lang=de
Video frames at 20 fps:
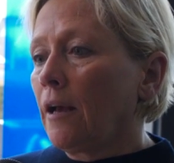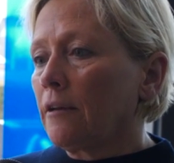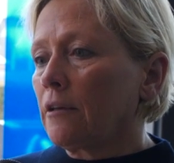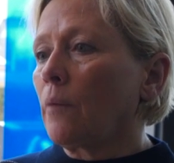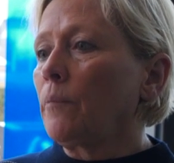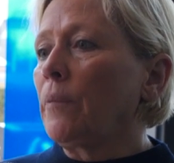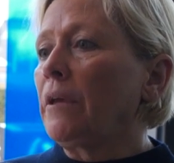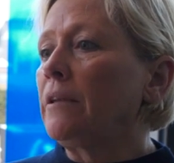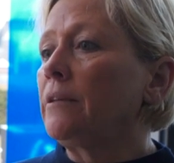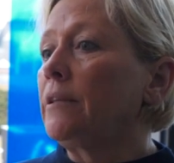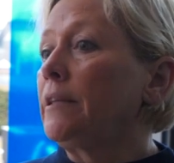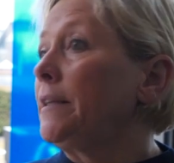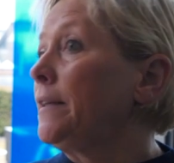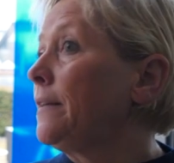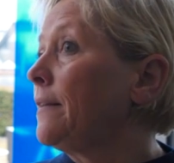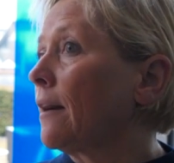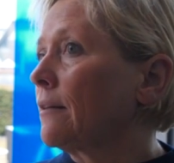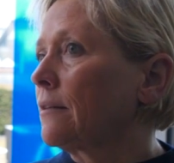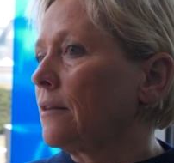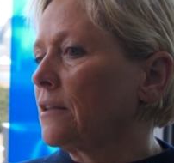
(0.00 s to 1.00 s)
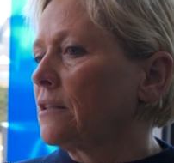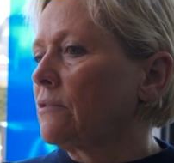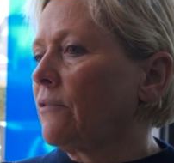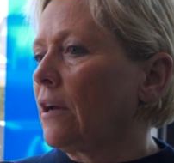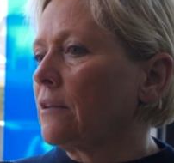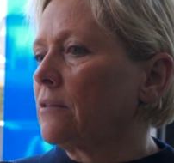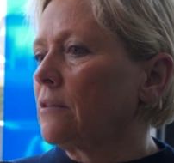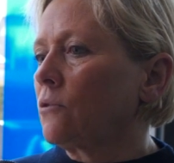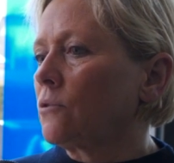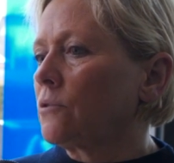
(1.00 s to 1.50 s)
Da bietet die Didakta
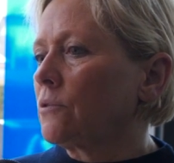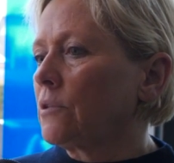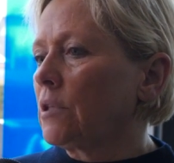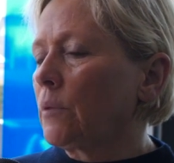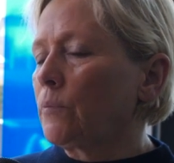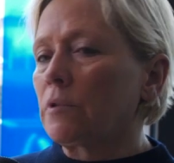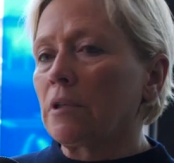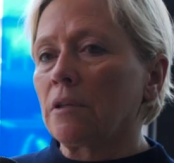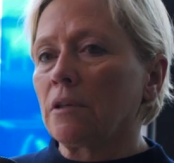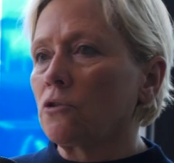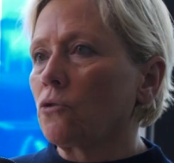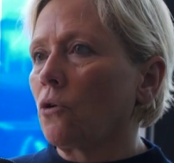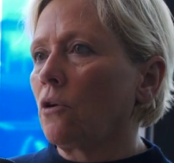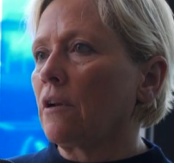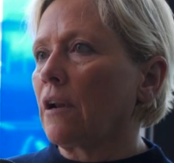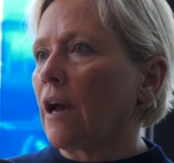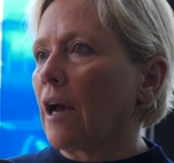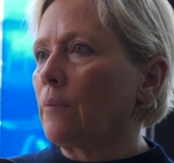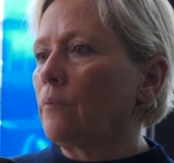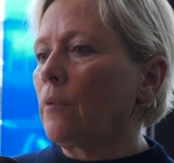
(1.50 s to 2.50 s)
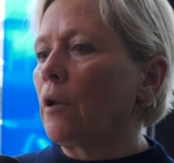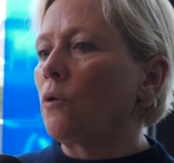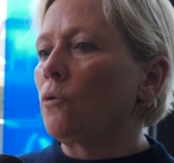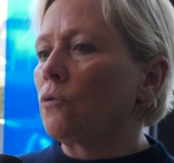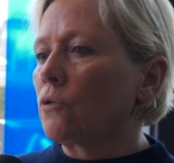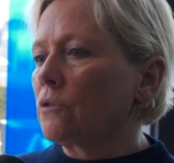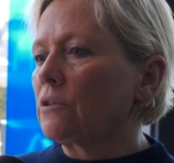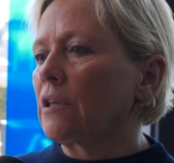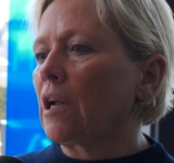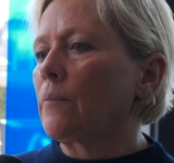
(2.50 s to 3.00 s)
2017 einen tollen Einblick.
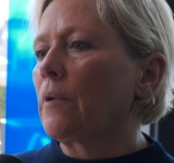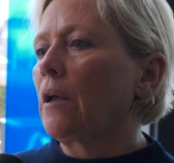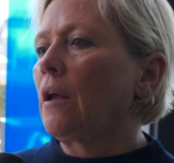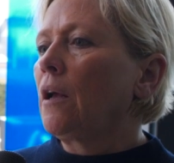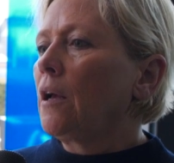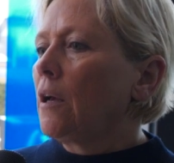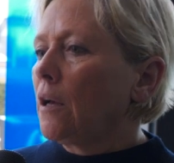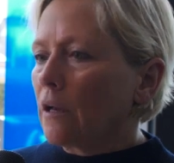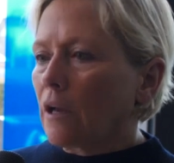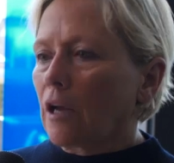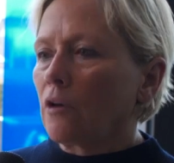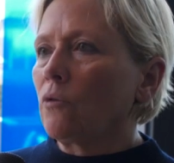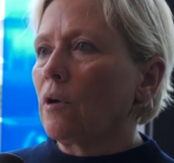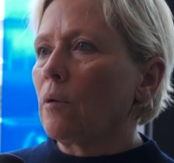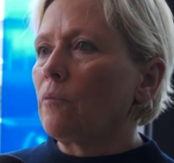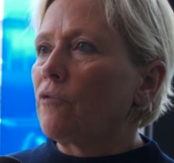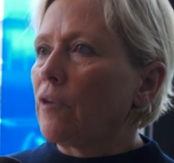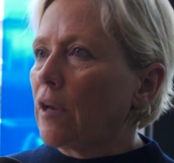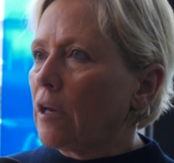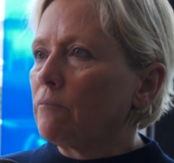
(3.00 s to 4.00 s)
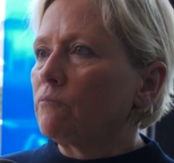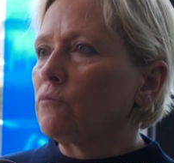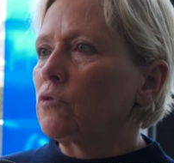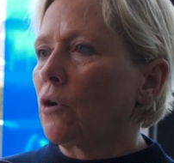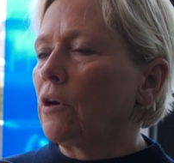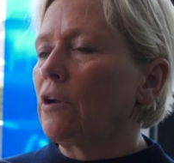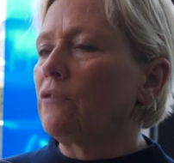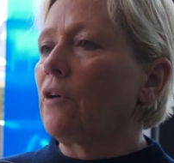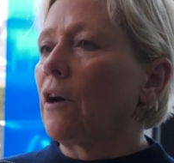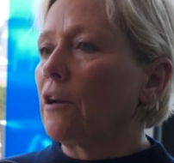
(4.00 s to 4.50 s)
Und deshalb kann nur empfehlen,
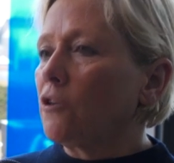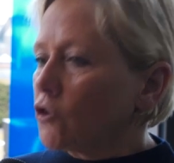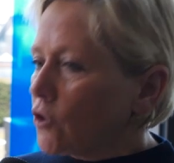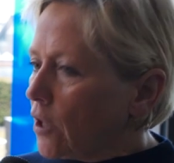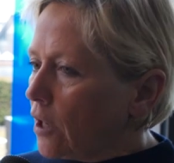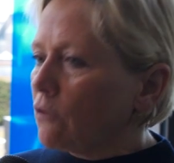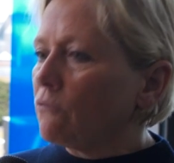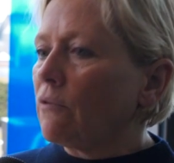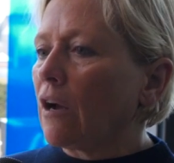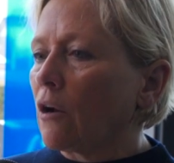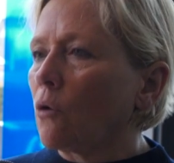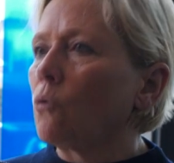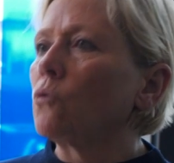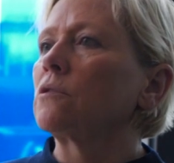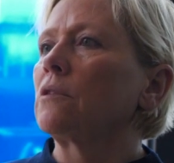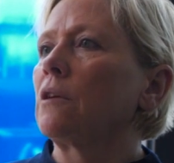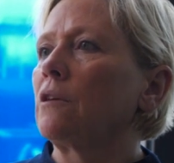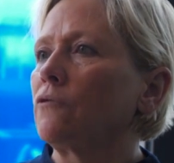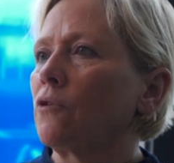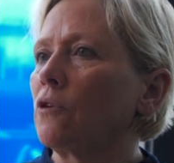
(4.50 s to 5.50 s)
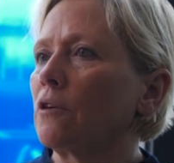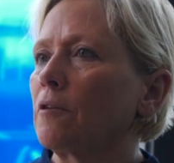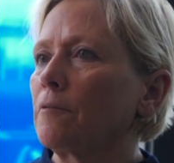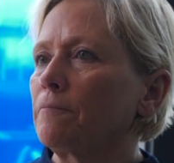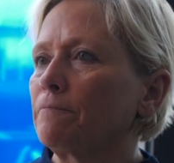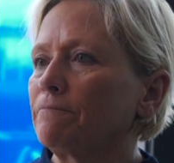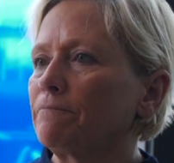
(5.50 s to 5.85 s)
tolle Veranstaltung, war ein großer Erfolg.